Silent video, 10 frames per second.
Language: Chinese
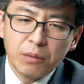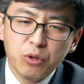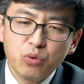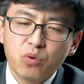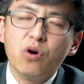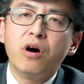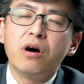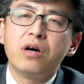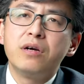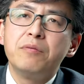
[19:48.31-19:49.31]
们如
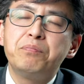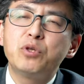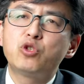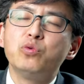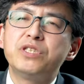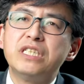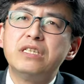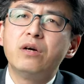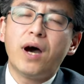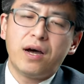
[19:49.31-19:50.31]
果不忠
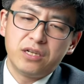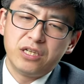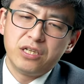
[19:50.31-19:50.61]
心的话，